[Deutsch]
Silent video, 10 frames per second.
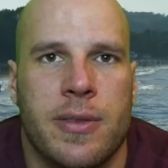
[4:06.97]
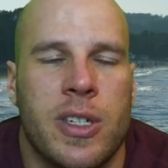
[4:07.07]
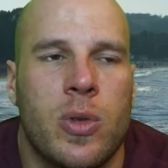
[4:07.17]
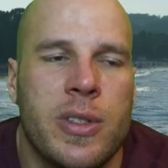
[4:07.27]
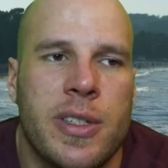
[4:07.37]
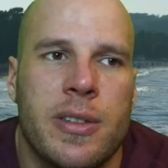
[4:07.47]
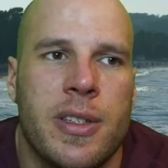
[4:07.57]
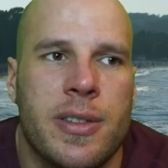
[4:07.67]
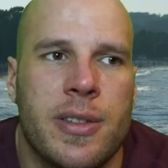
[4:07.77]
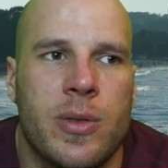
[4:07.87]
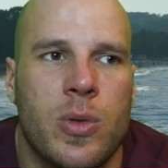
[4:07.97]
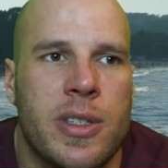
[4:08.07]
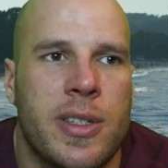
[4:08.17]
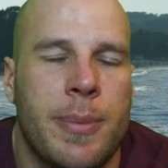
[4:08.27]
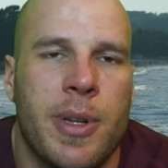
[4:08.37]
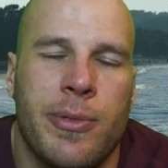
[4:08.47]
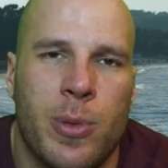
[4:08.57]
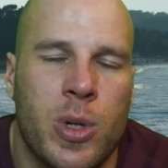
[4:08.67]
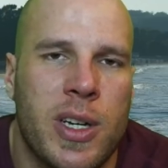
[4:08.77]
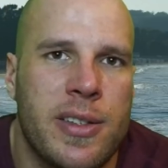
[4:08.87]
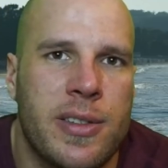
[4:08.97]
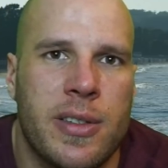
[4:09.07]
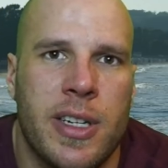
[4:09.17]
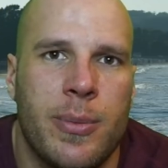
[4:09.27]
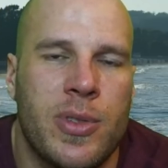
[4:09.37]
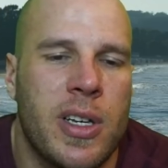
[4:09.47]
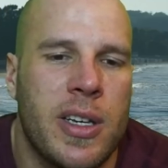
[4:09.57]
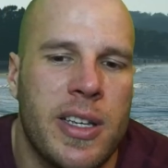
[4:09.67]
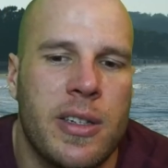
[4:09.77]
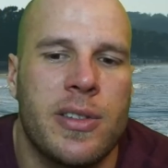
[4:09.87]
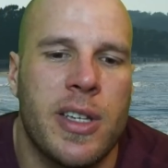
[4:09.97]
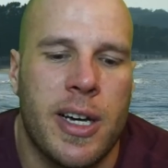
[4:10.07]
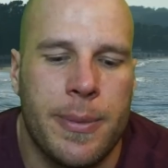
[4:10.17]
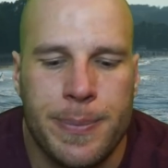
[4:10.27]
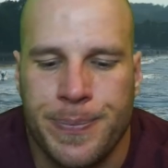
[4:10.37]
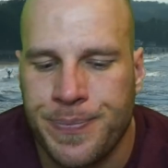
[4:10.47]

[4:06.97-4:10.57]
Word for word: Weil grundsätzlich ist es so, dass ab dem 35. Lebensjahr jedes Jahr